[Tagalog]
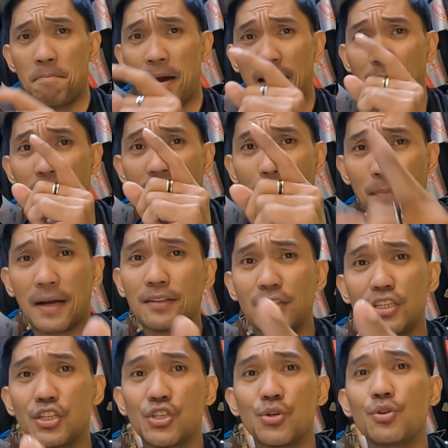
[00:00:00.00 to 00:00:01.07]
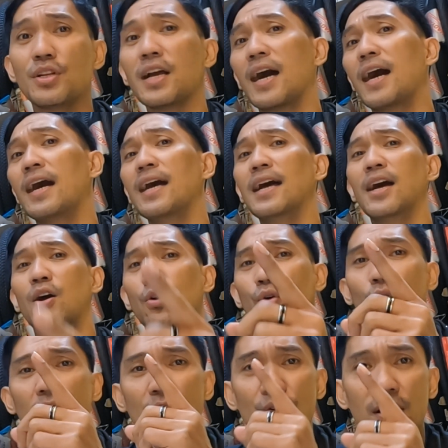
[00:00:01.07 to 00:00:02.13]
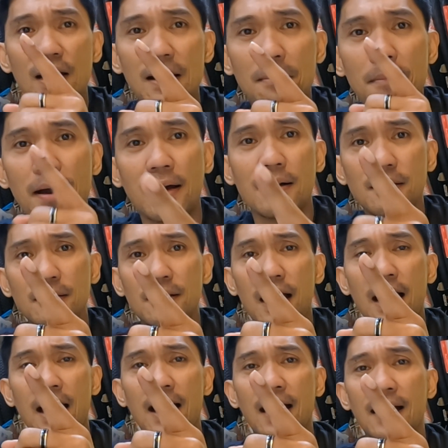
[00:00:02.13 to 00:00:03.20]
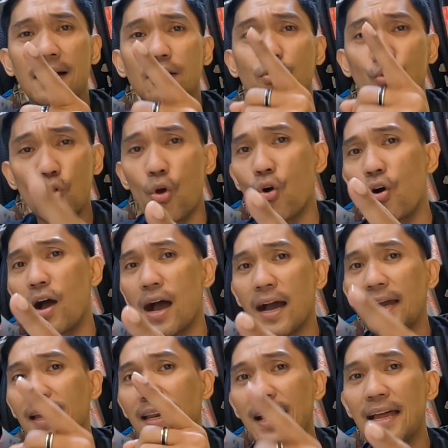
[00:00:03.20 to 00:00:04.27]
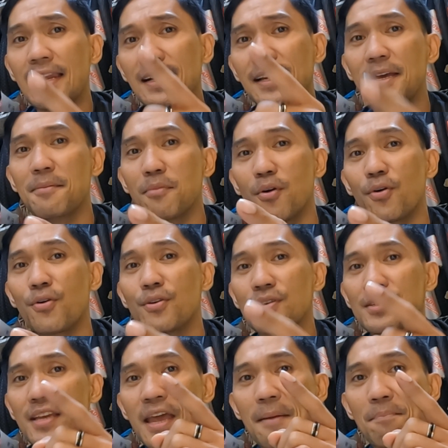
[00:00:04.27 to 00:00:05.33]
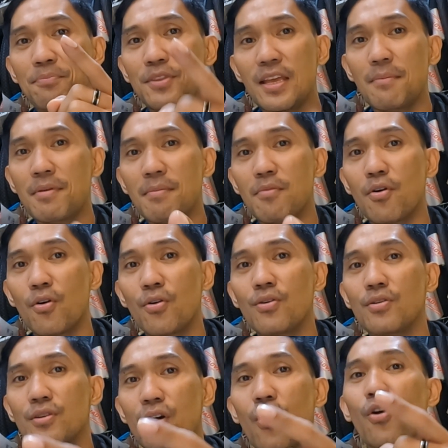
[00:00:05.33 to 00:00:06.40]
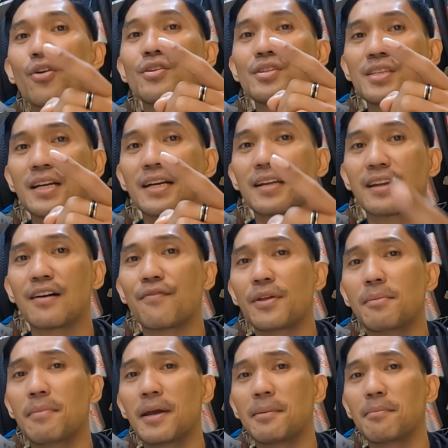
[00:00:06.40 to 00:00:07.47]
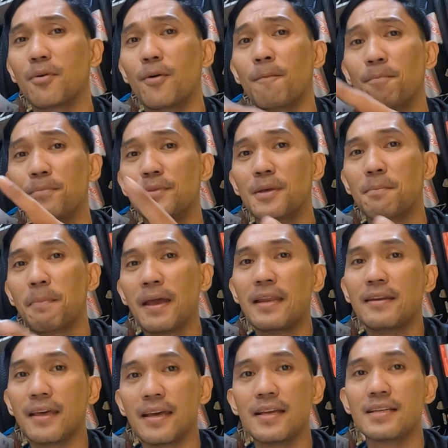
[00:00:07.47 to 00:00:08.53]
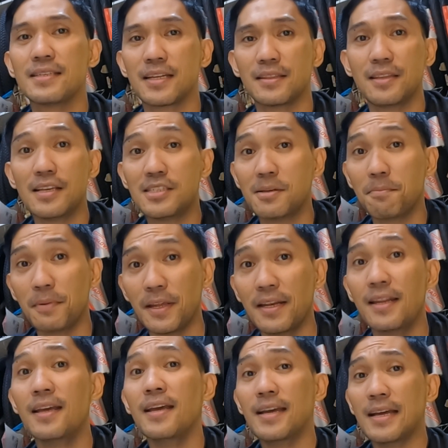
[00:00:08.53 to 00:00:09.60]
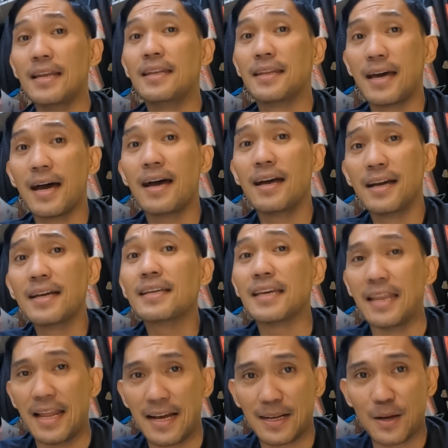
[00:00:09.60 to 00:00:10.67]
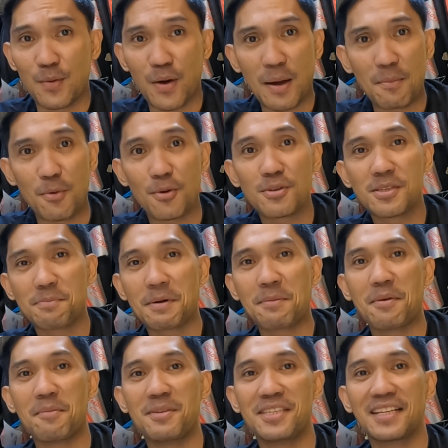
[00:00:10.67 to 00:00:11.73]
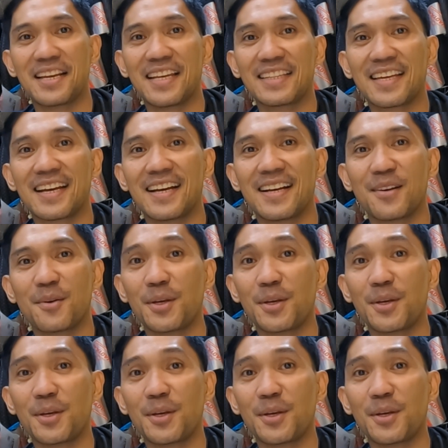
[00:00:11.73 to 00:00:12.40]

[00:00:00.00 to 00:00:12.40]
Para makapag-desisyon ka kung ano nga bang uh, gulong ang ilalagay mo sa MTB mo or sa gravel bike mo. Depende sa discipline na ginagawa mo sa pabibisikleta.